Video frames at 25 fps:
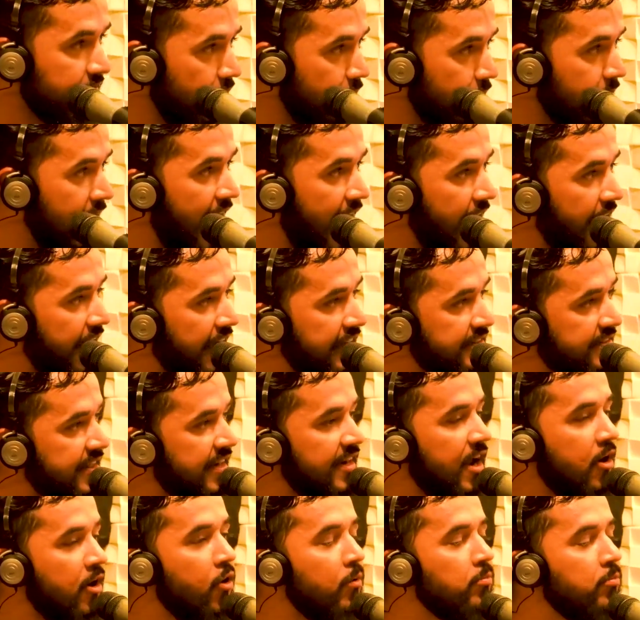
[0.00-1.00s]
Vamos lá,
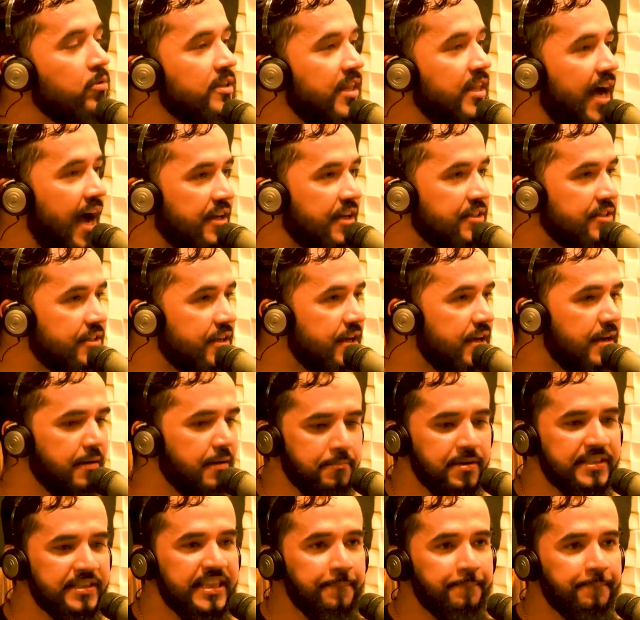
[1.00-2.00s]
entrei na comunidade.
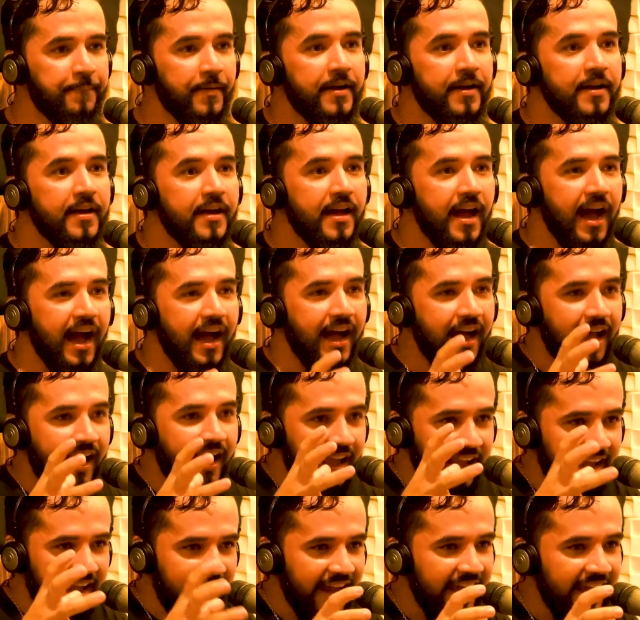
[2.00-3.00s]
É, a realidade agora.
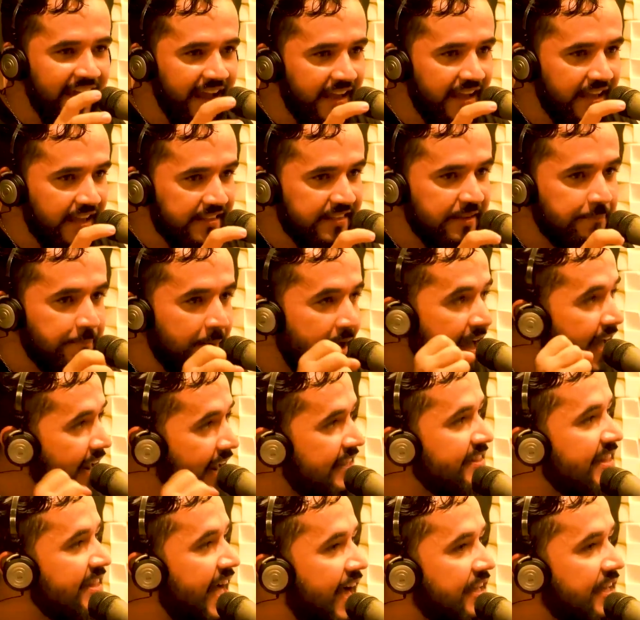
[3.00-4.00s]
É, tipo, a
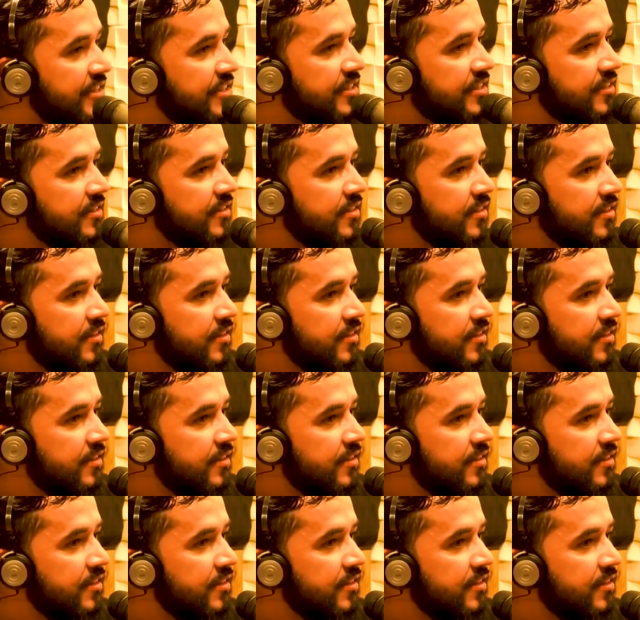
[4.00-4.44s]
realidade.